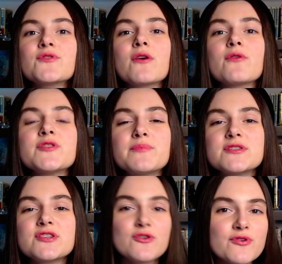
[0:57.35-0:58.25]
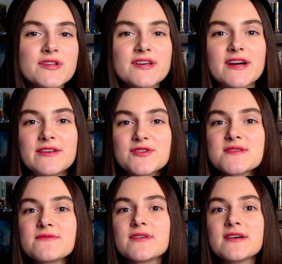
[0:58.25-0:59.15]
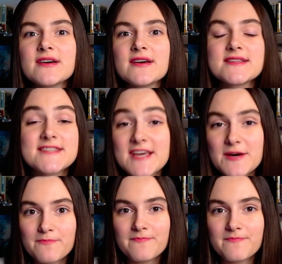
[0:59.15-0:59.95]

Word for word: какое-то определенное количество тем.